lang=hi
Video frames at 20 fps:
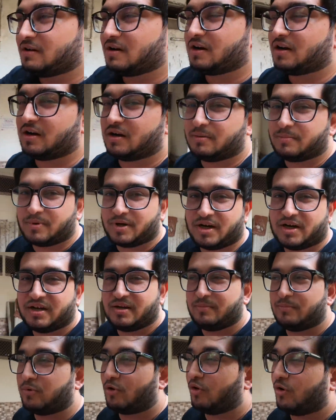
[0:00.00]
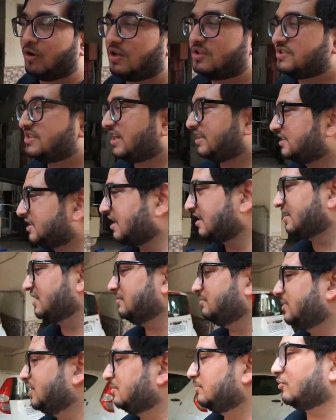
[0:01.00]
हाँ भाई बहुत ज़्यादा
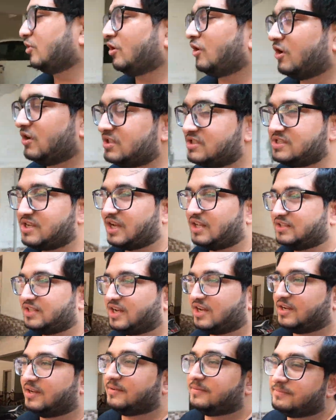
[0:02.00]
गर्मी बहुत ज़्यादा